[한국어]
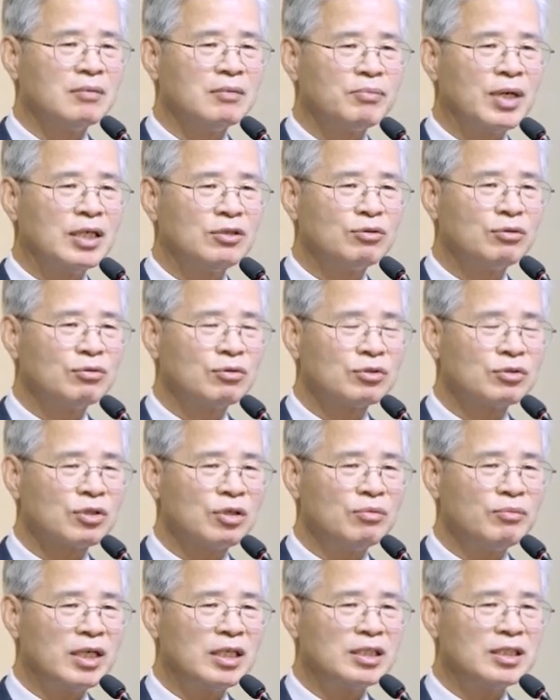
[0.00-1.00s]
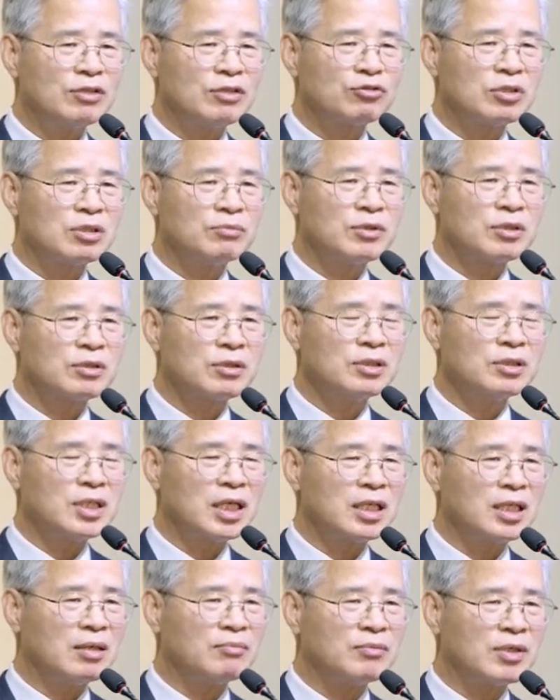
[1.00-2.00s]
베드로도 처음에는 예수님을
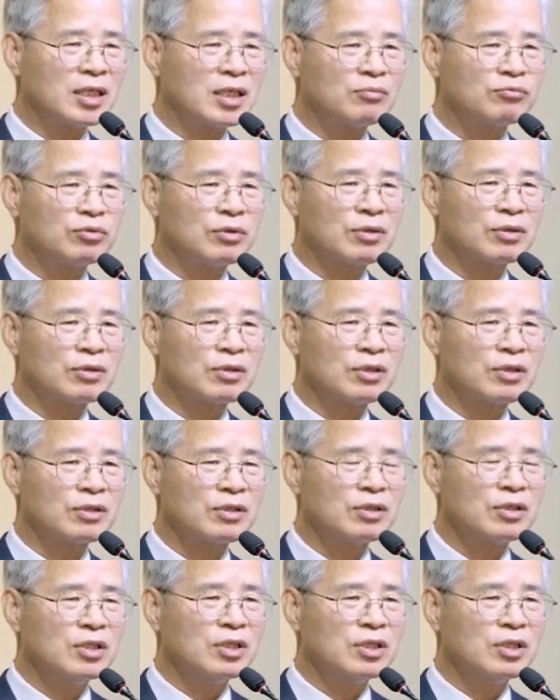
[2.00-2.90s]
선생님 이렇게 불렀어요.